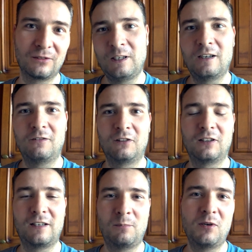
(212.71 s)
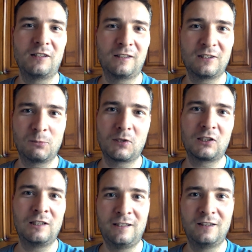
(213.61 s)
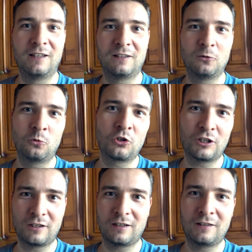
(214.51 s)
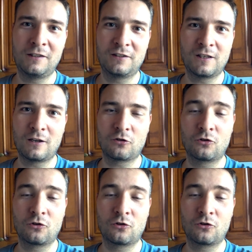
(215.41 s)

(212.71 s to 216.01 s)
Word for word: явно ребята из смарт-лида уже не знают,